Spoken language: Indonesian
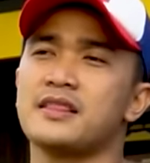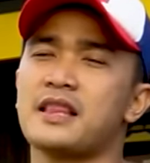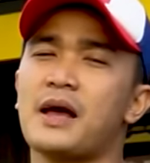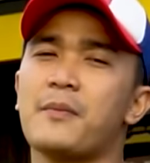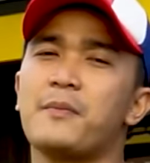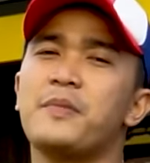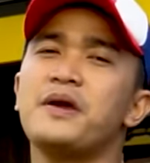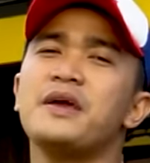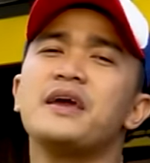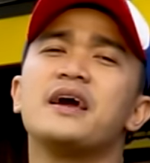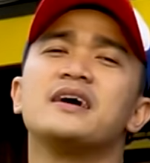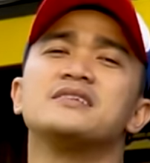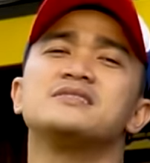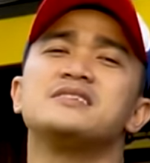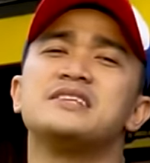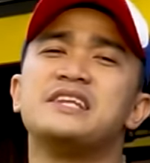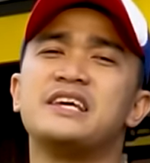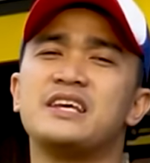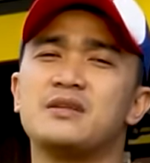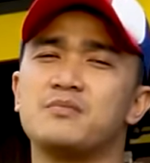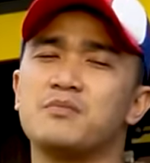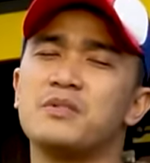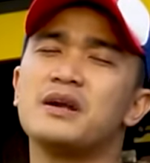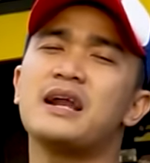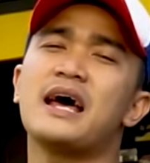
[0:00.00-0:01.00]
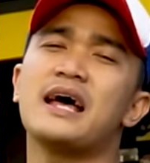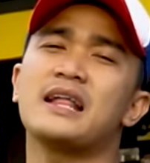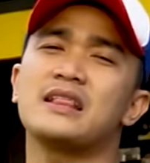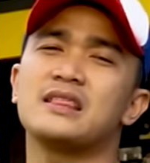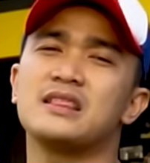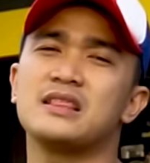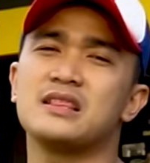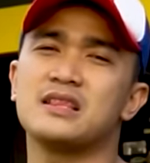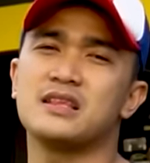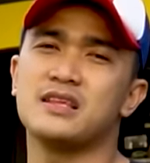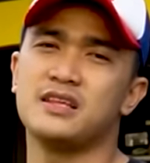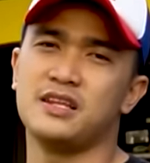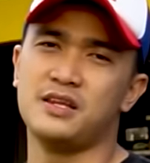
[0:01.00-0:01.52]
tapi ya sedikit berat
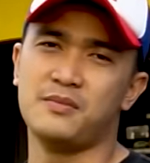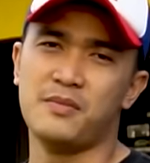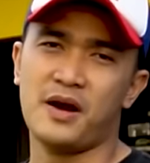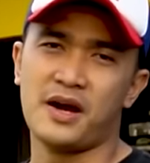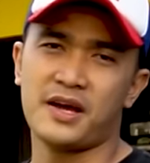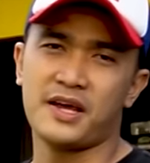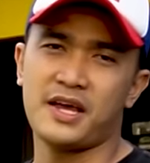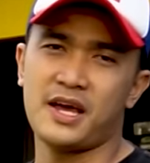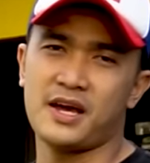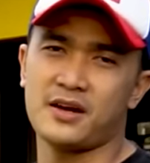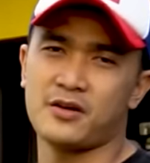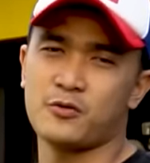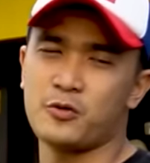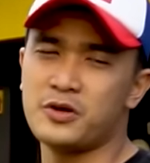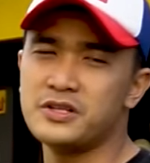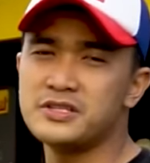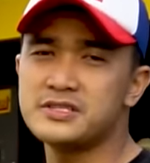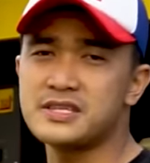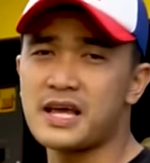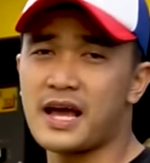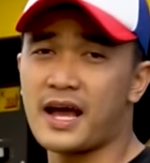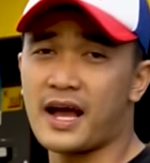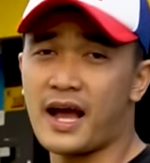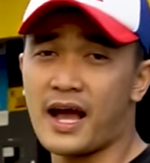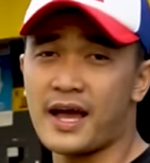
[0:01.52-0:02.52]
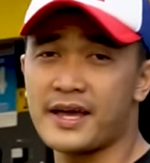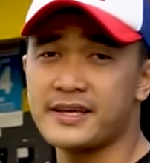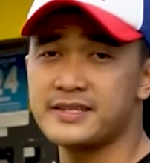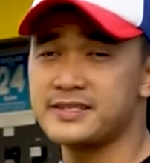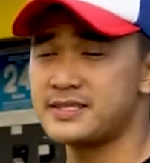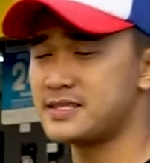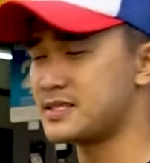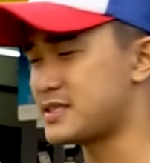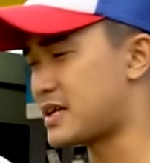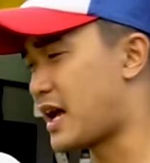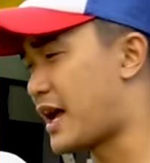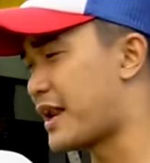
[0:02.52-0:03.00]
di bagian winchnya guys.